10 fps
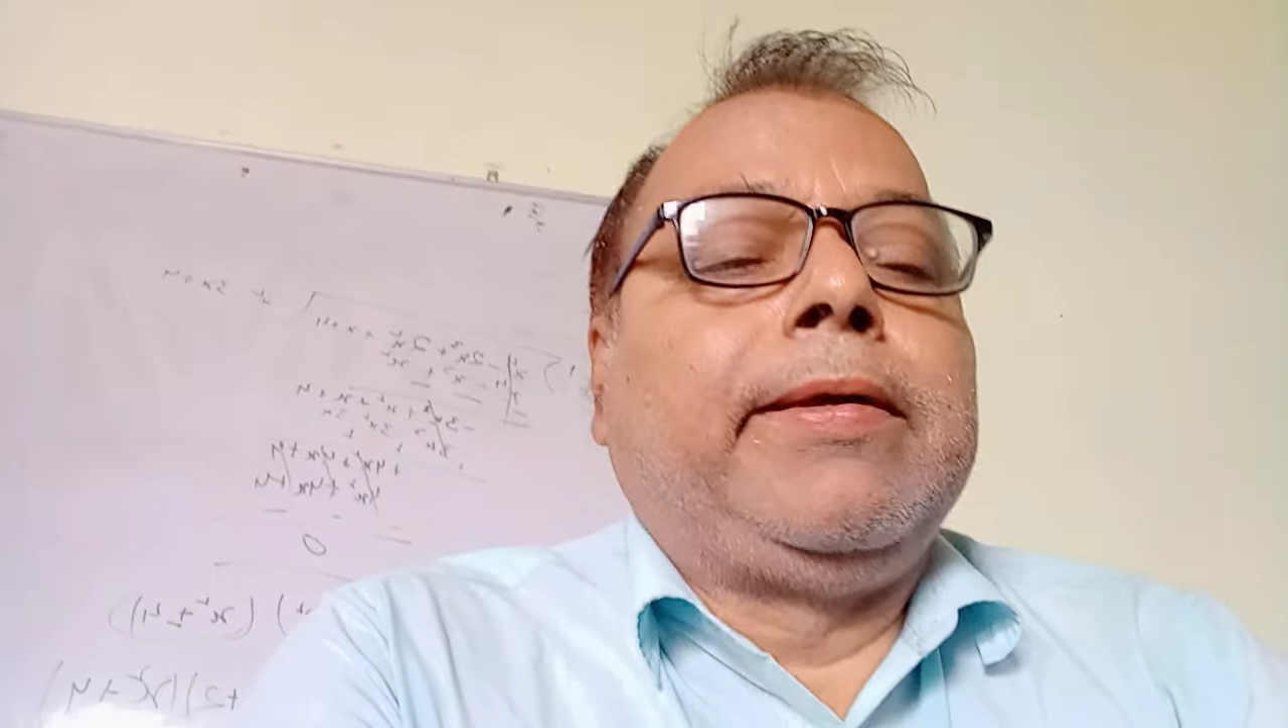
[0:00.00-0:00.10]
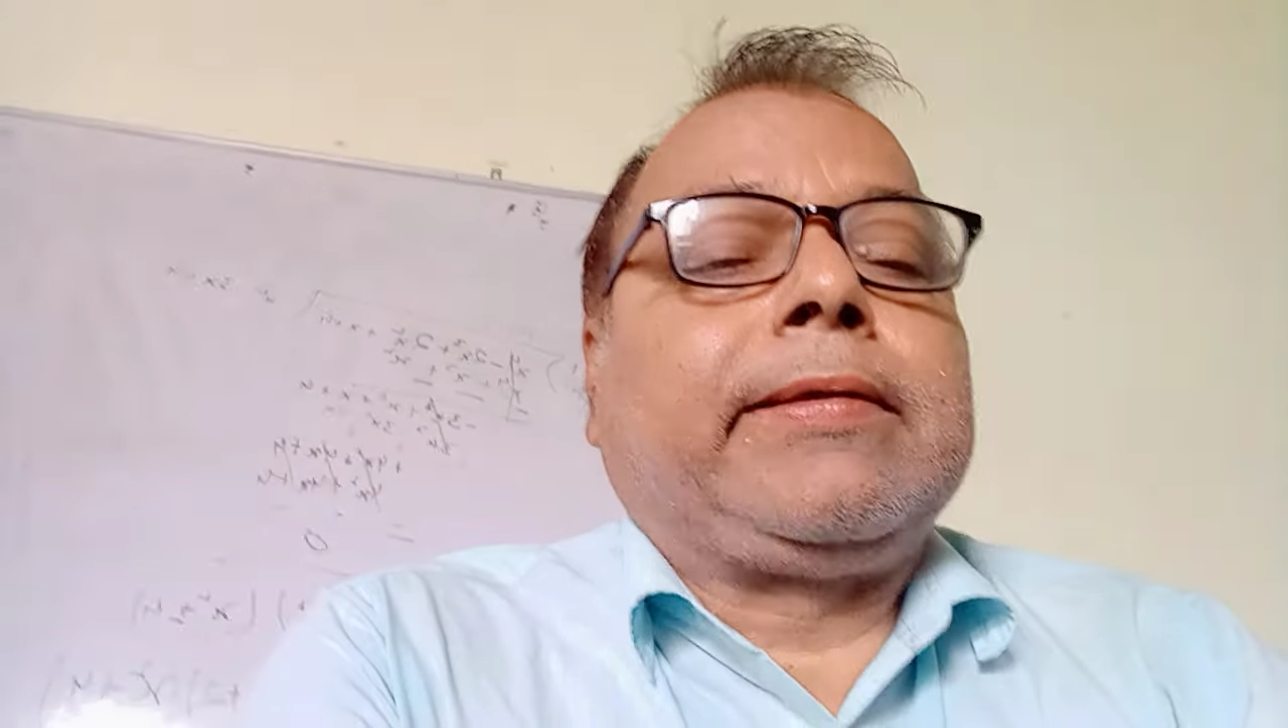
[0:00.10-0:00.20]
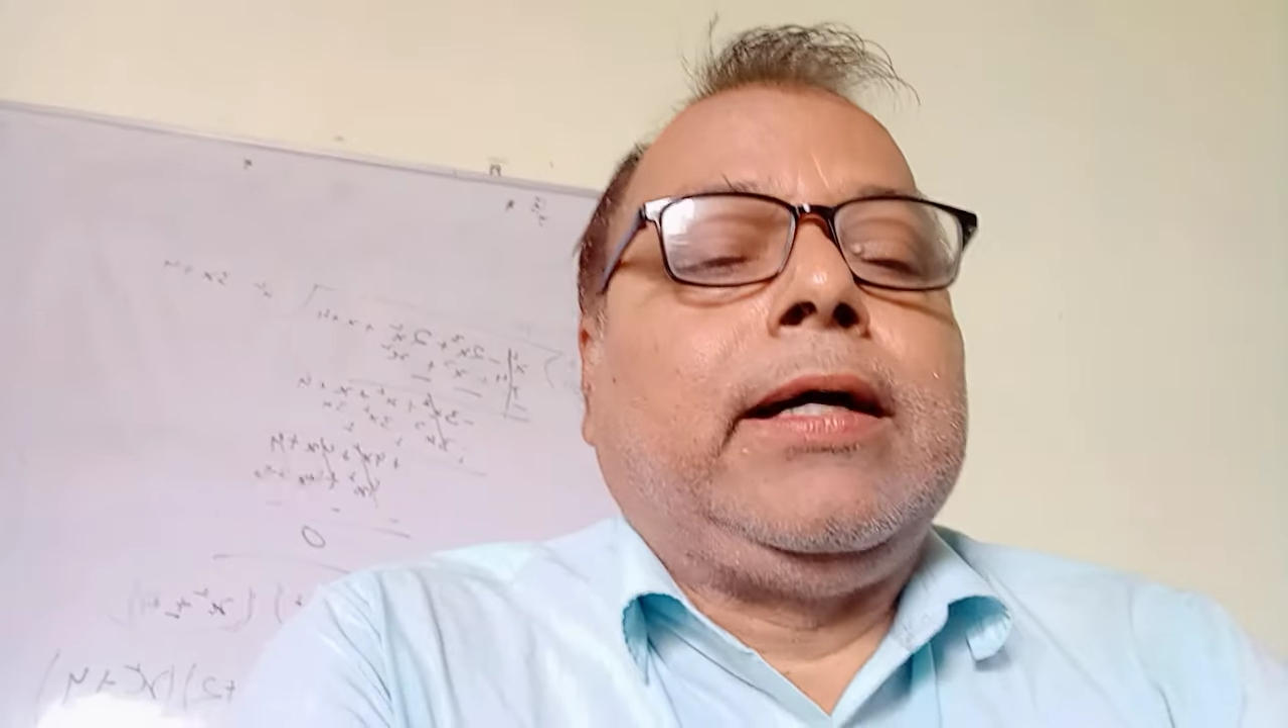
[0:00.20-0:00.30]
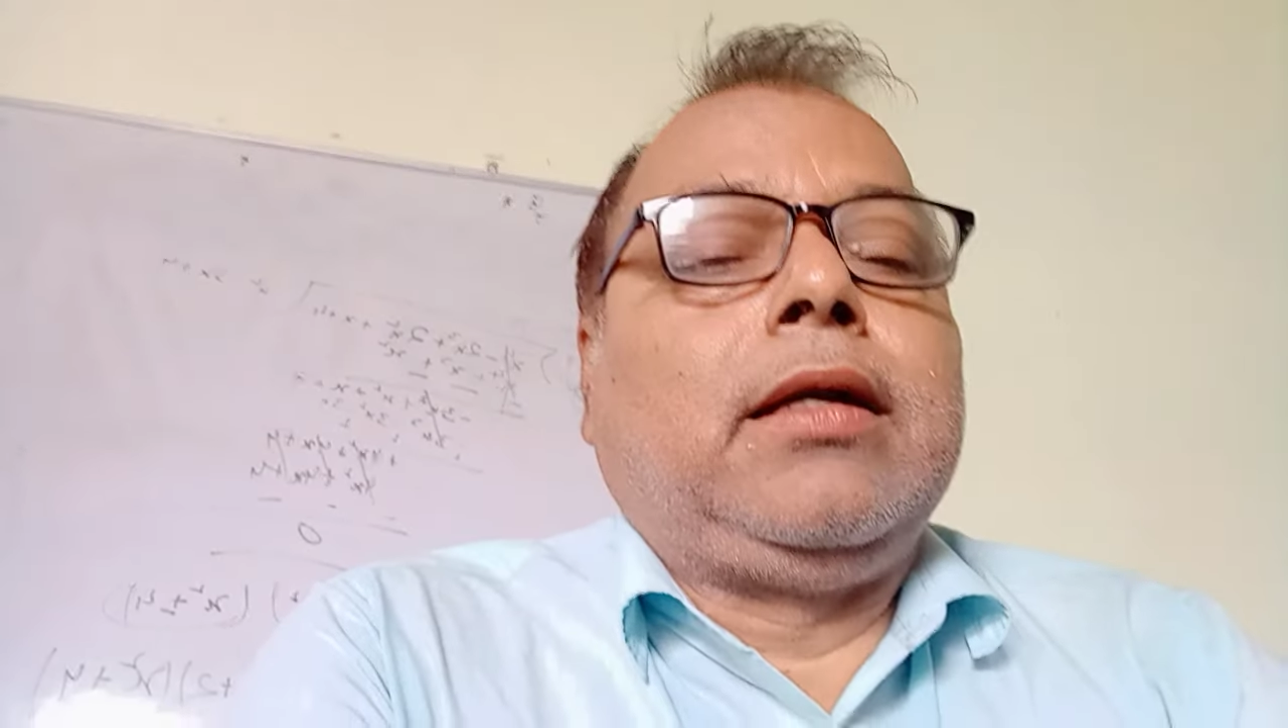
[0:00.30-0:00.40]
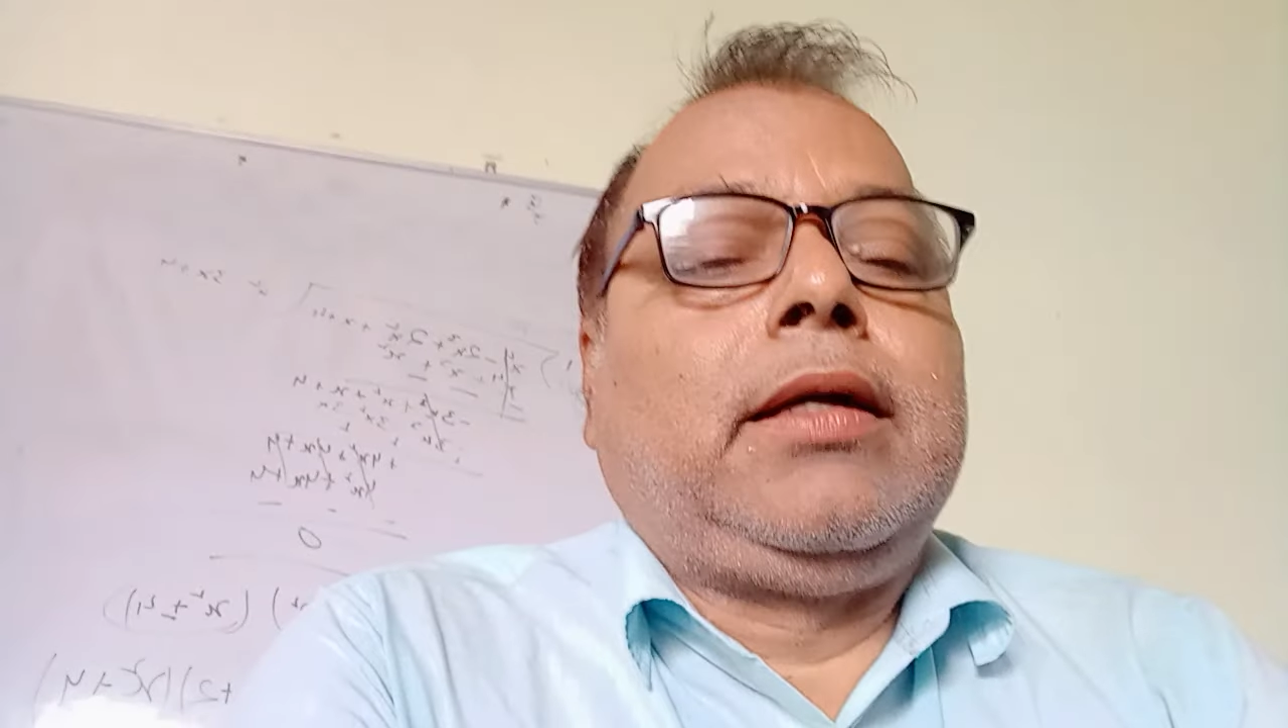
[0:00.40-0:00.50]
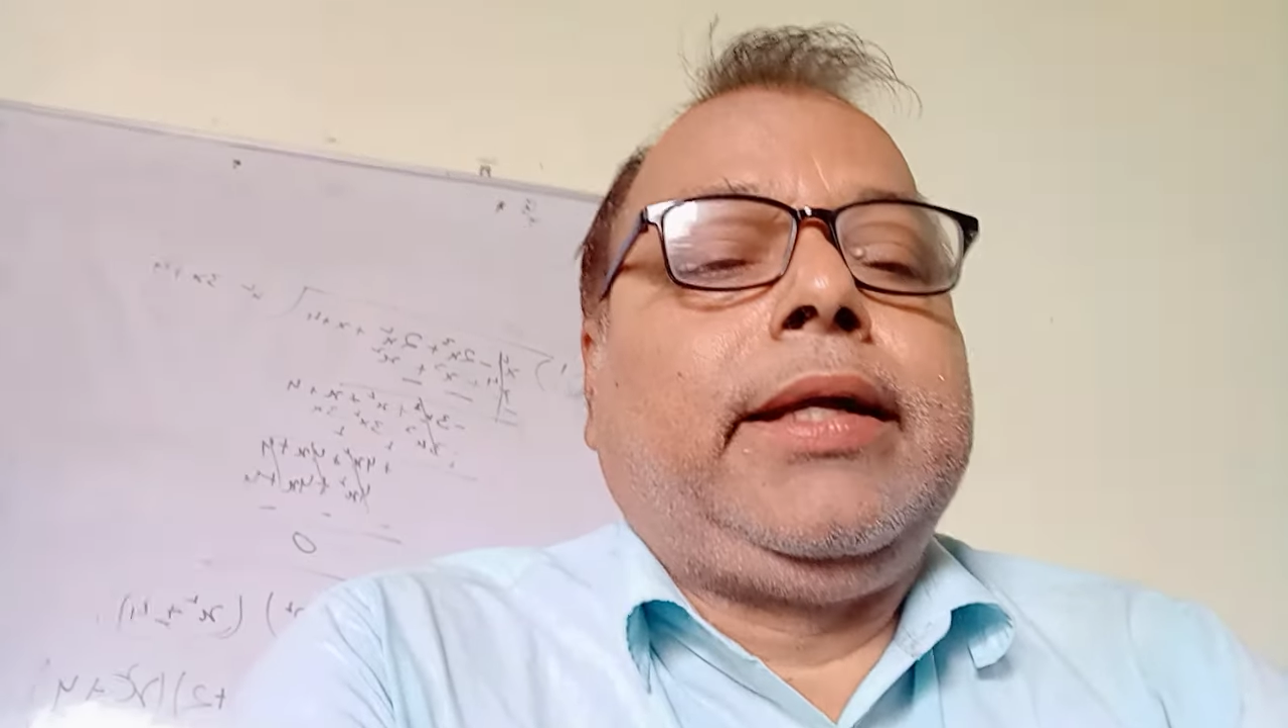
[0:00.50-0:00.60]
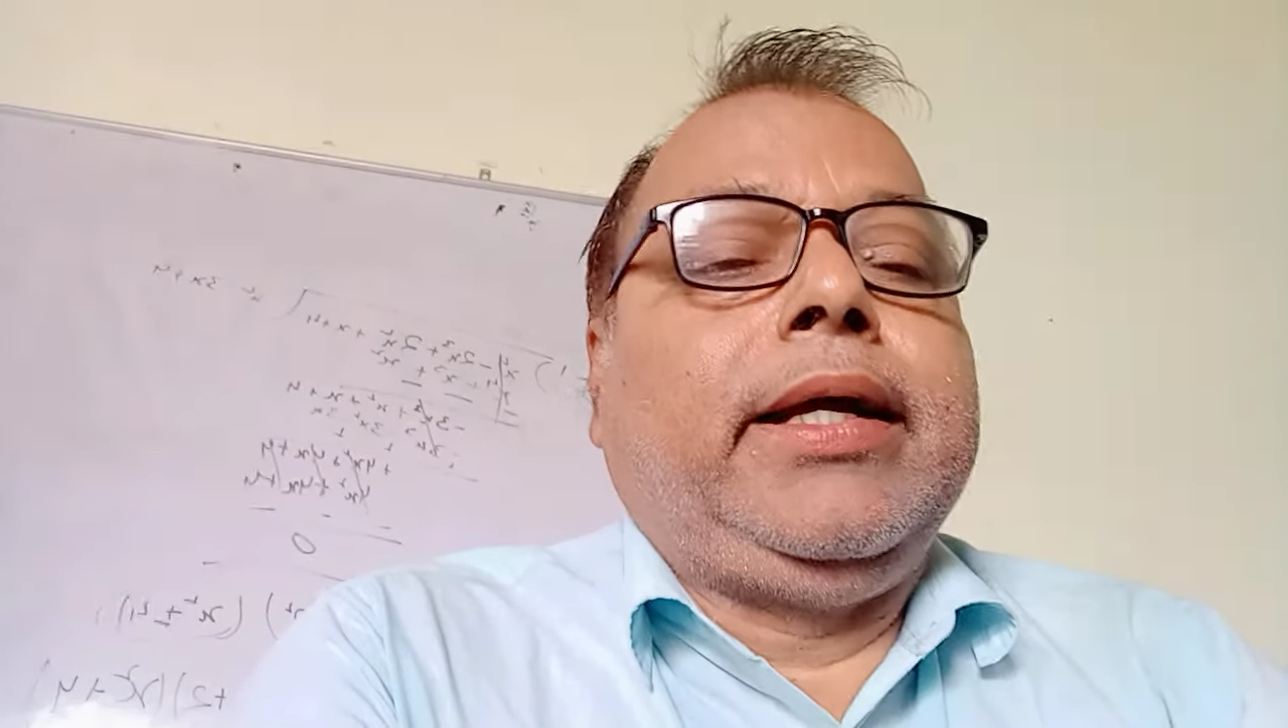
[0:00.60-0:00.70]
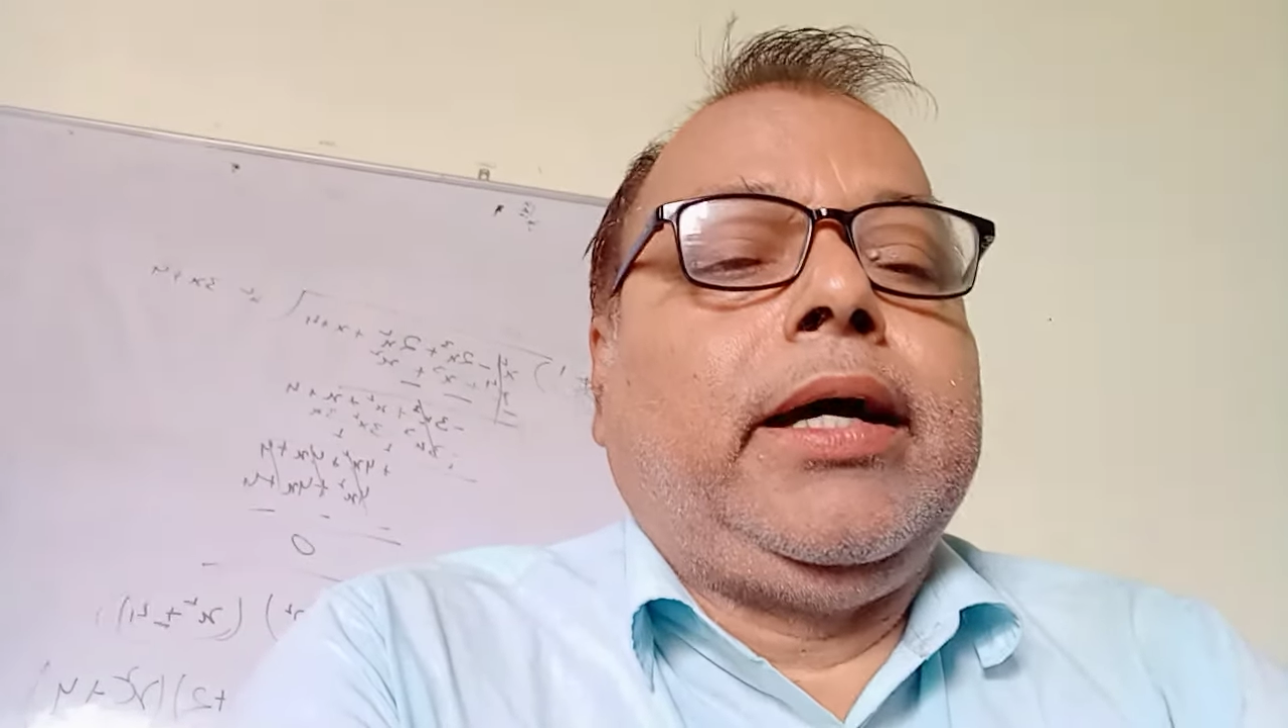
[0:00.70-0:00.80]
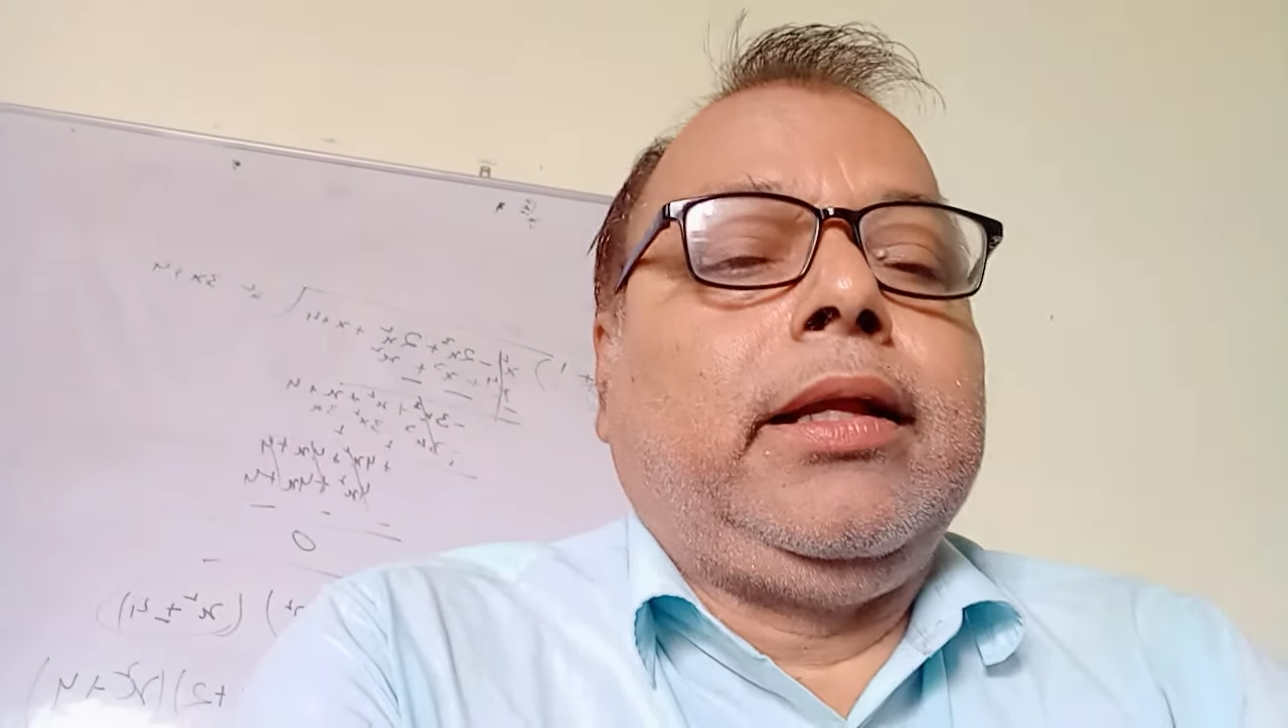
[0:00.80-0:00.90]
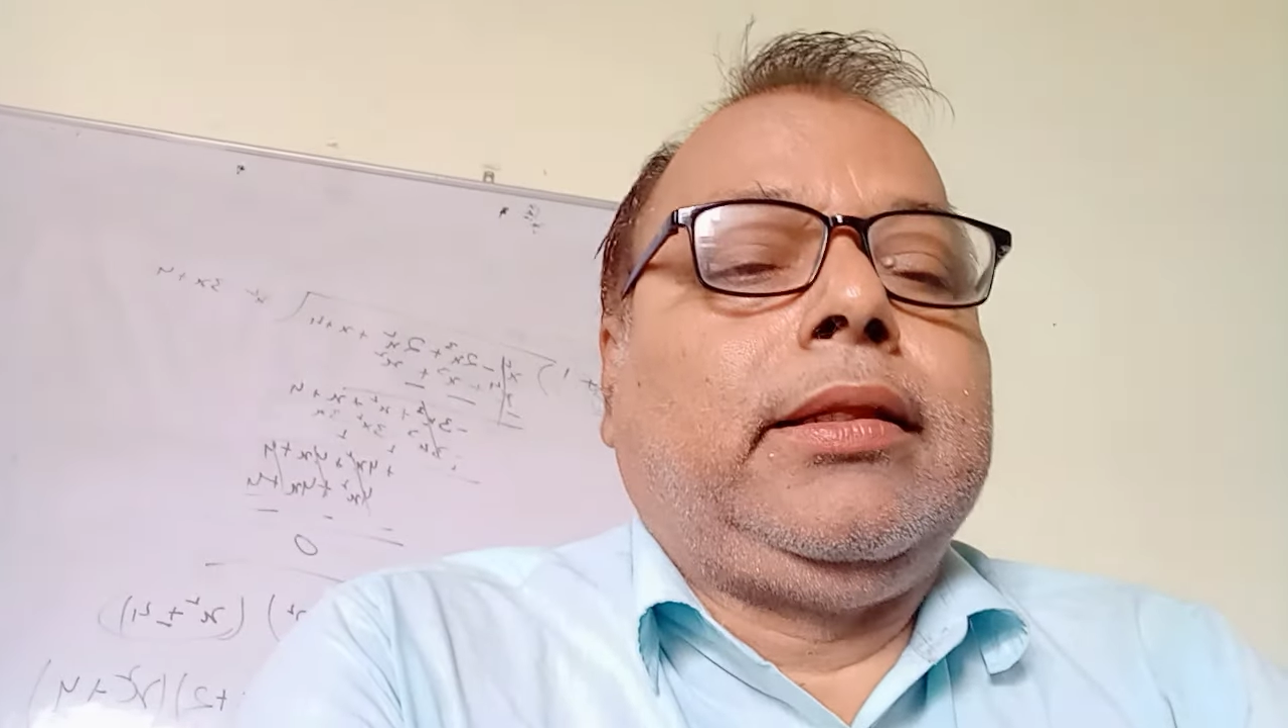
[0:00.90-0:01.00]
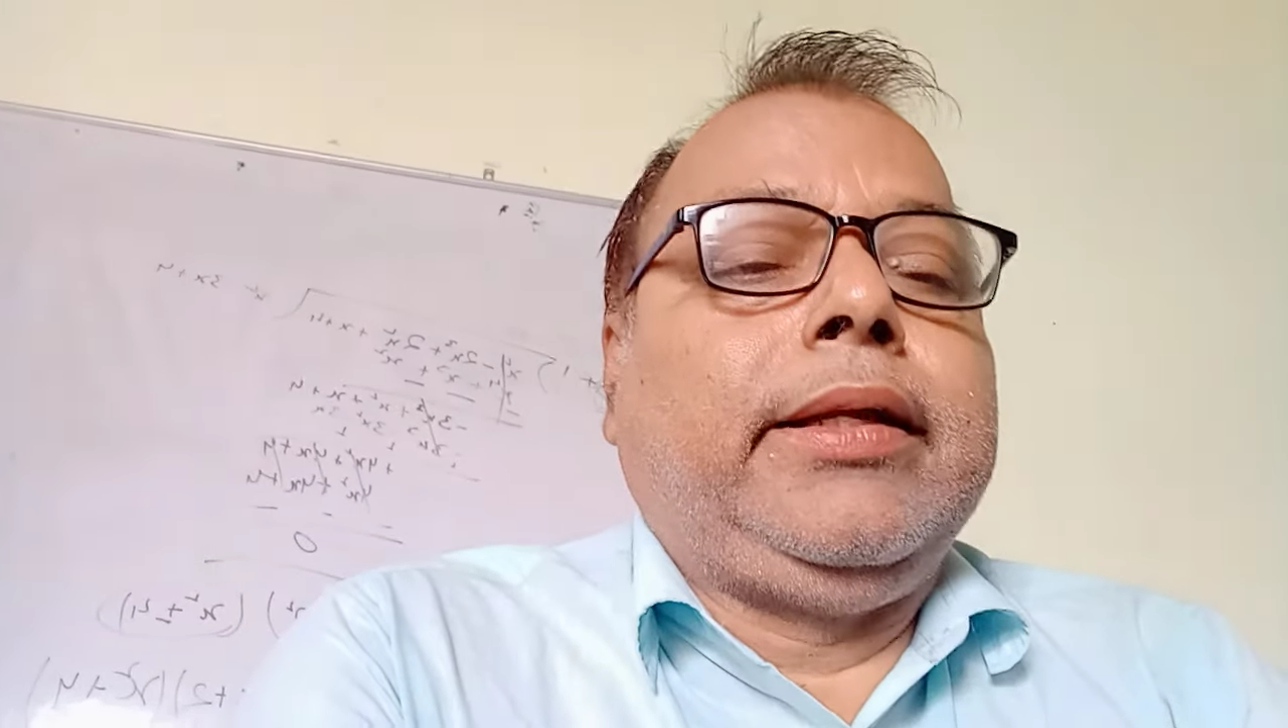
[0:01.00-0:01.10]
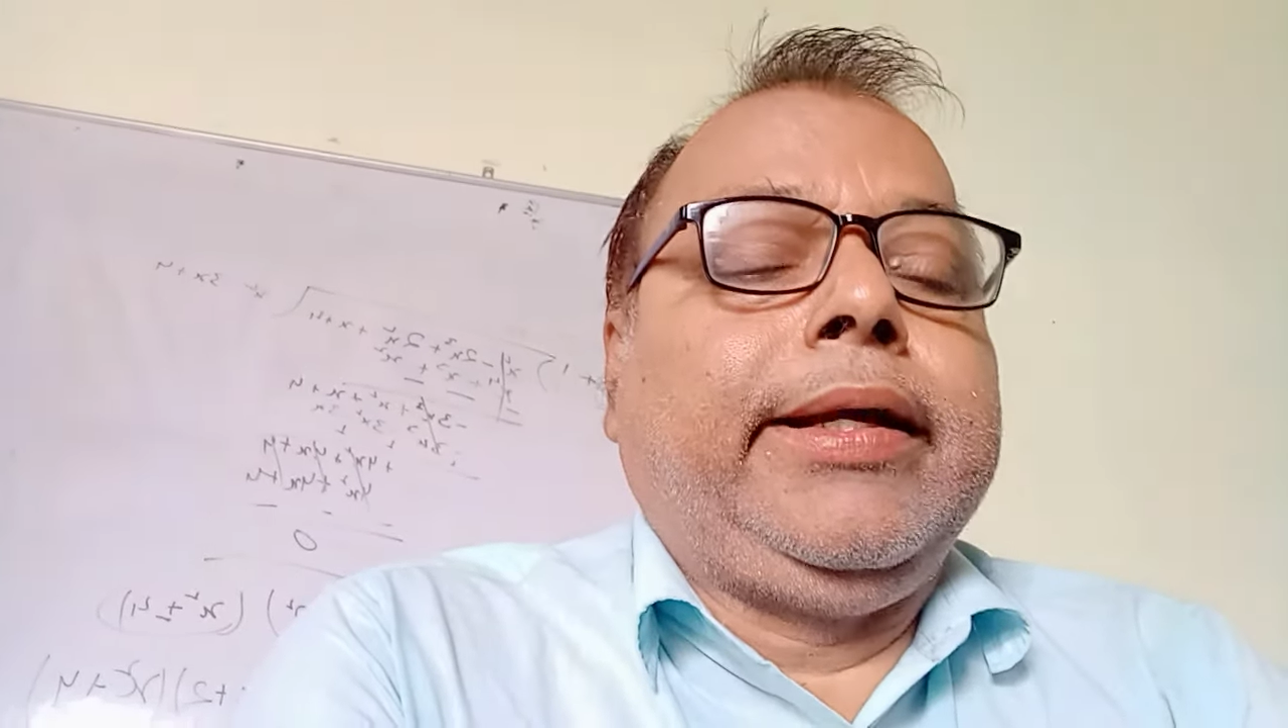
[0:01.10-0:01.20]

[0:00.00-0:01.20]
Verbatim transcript: नमस्कार टी आर